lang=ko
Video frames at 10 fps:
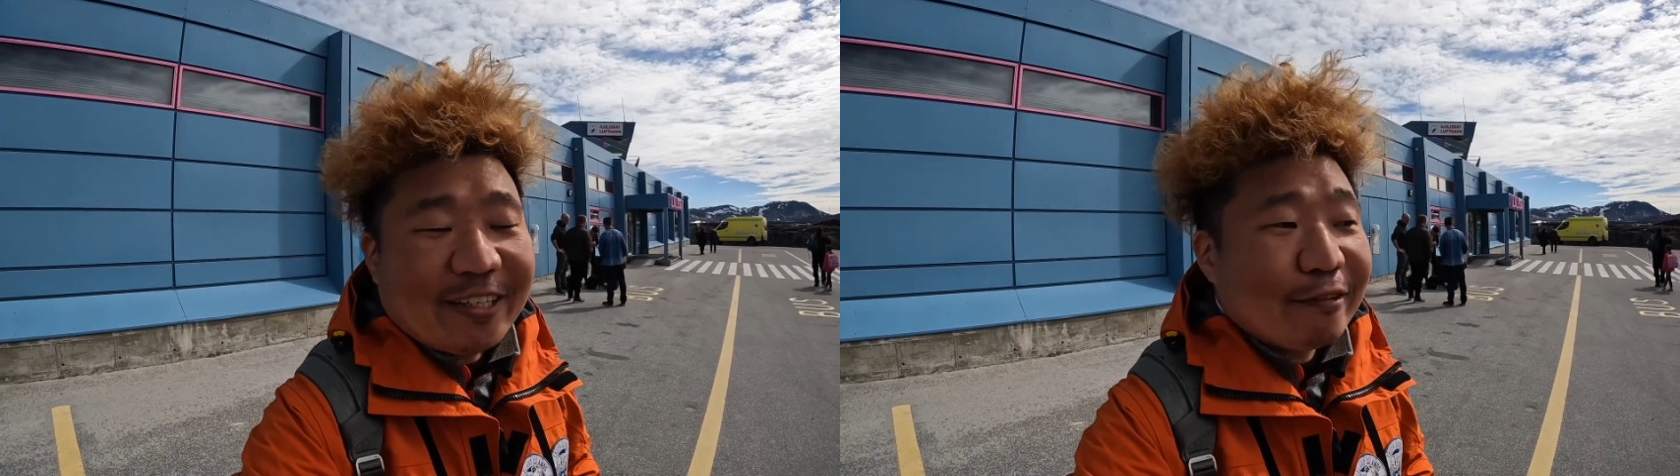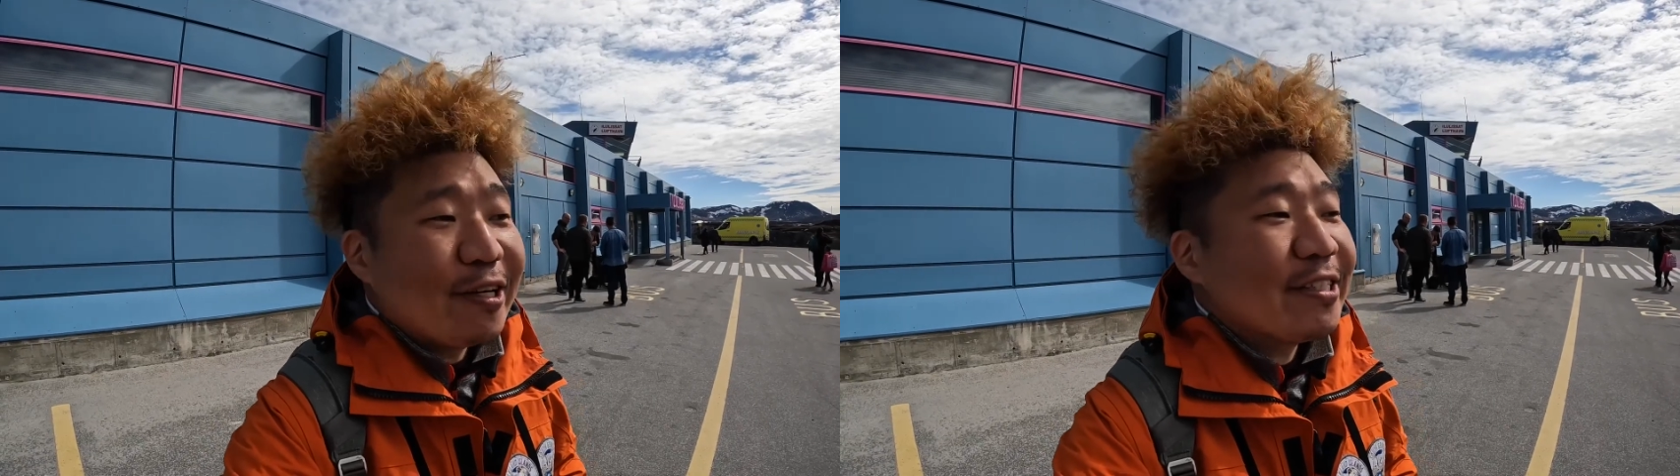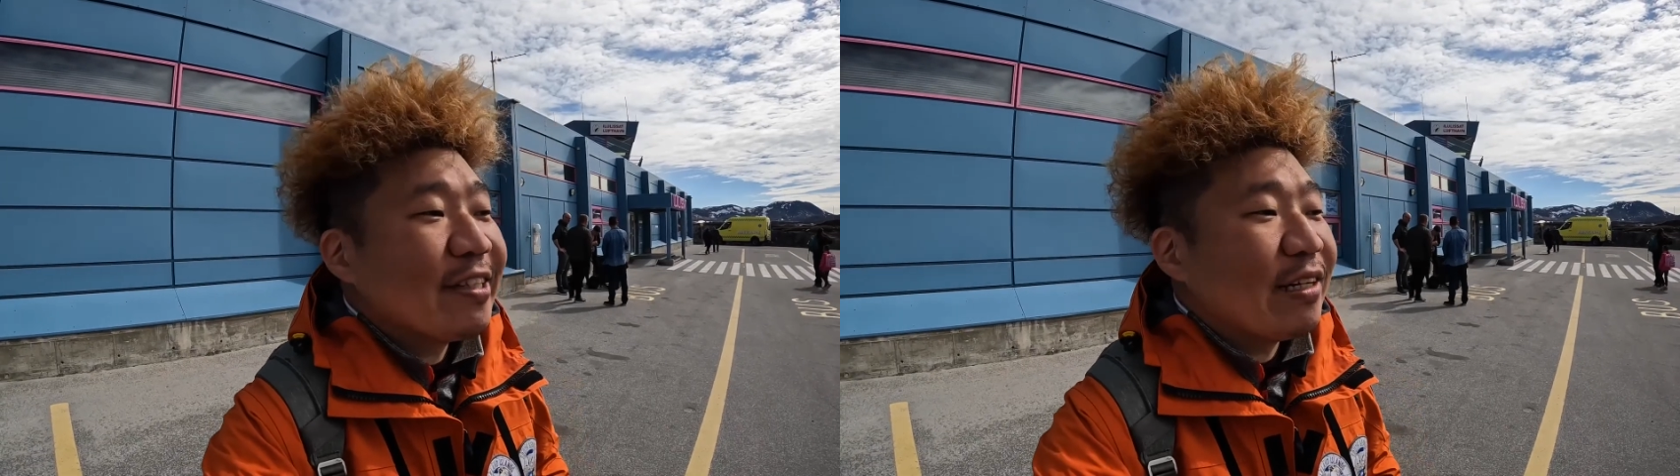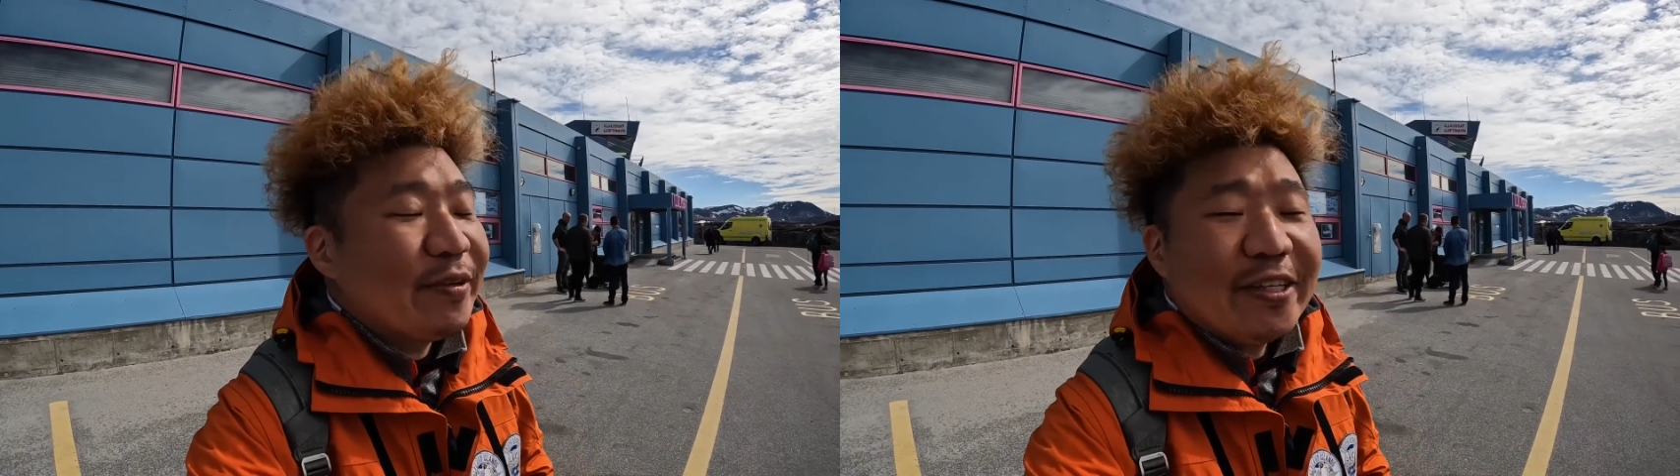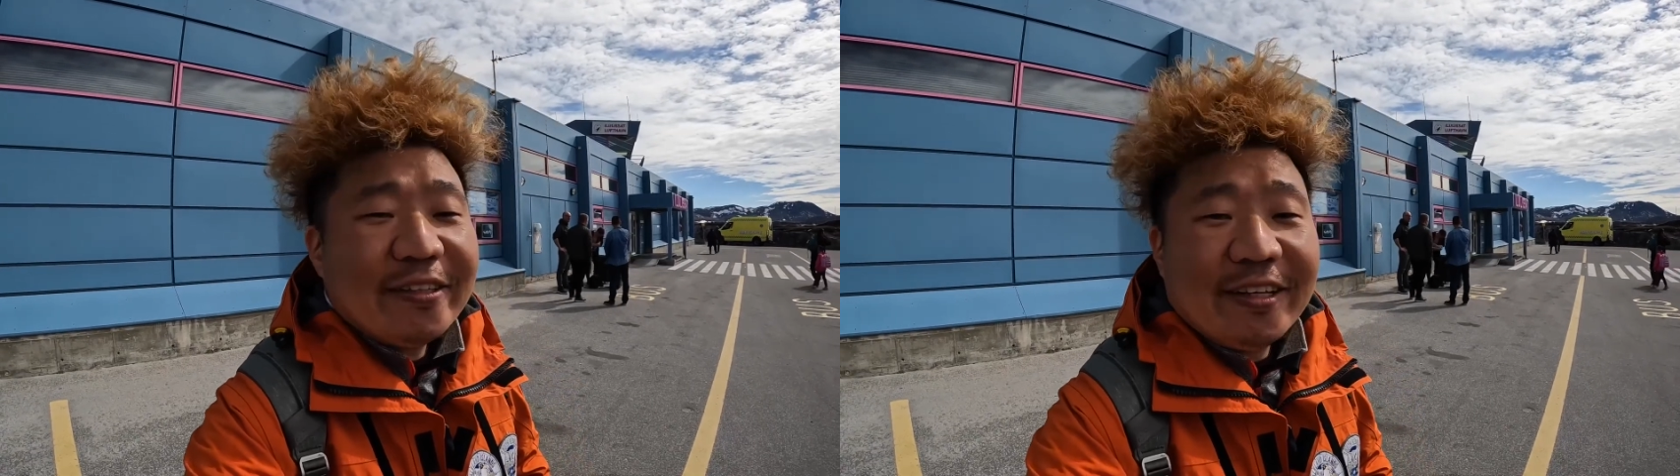라고
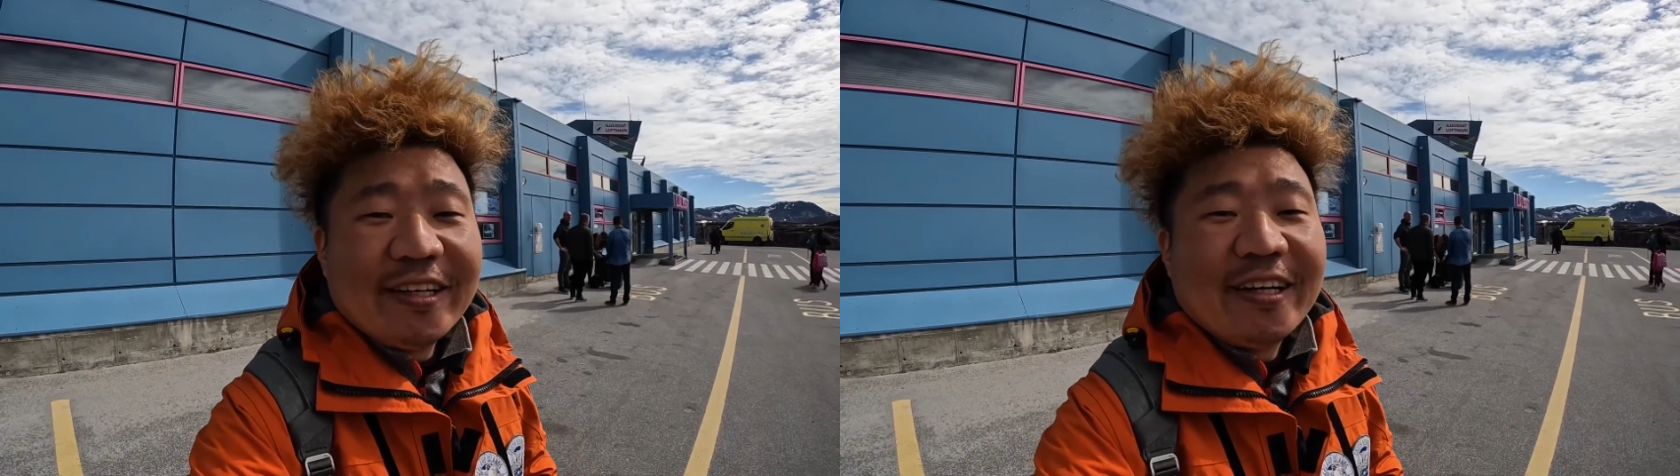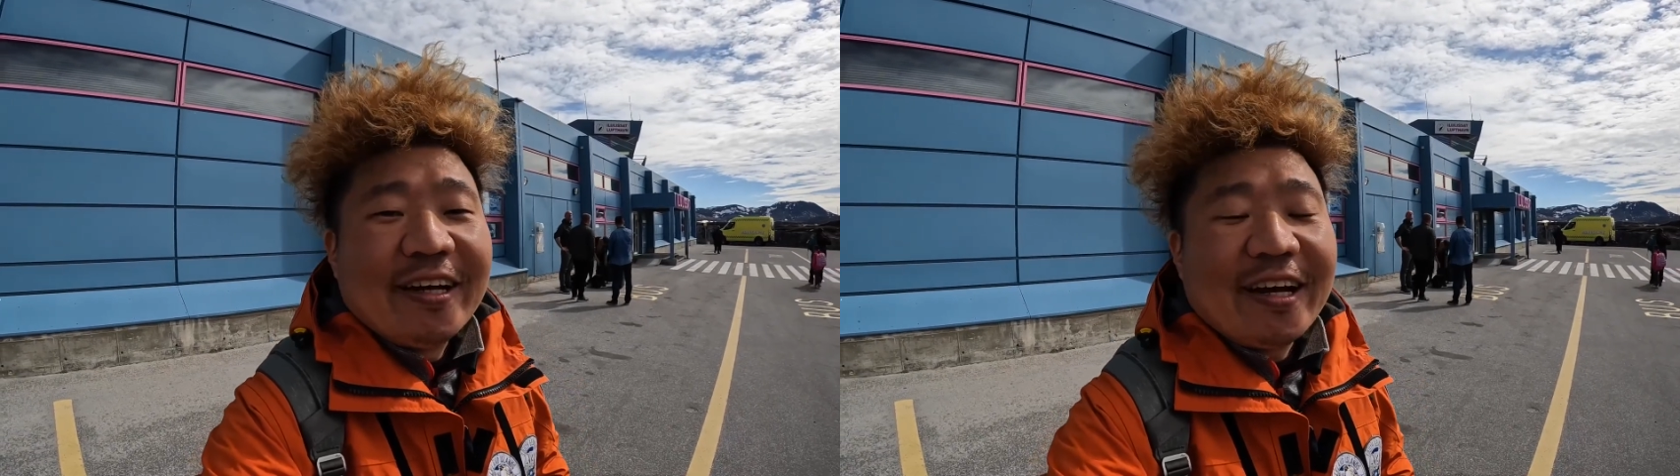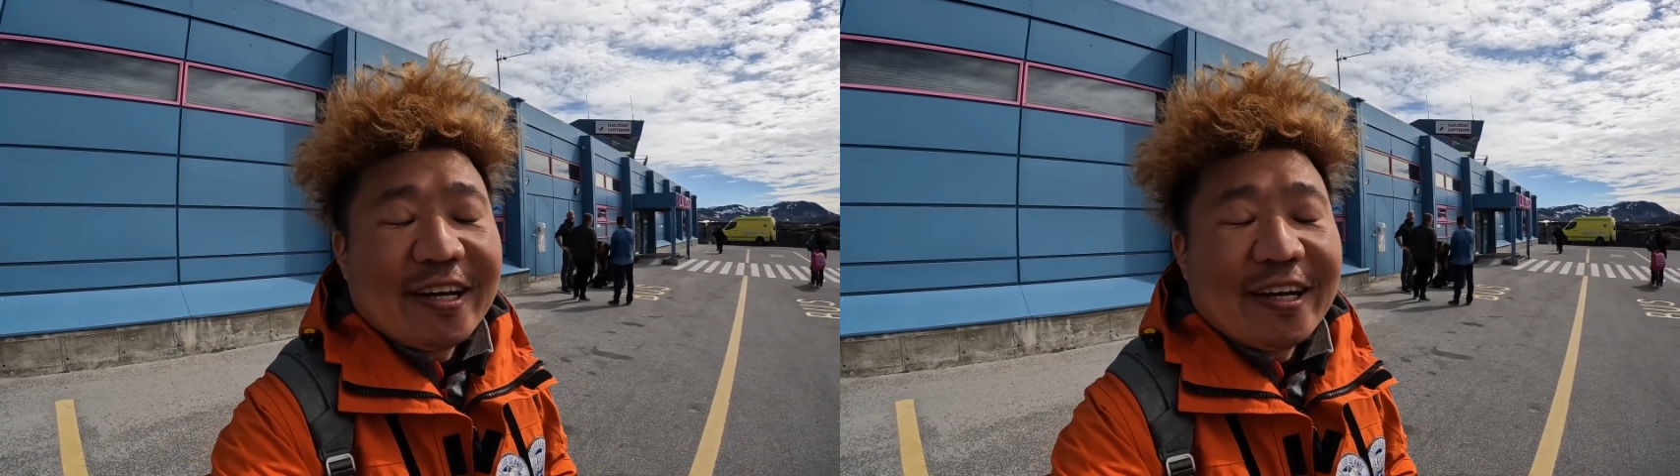하신다면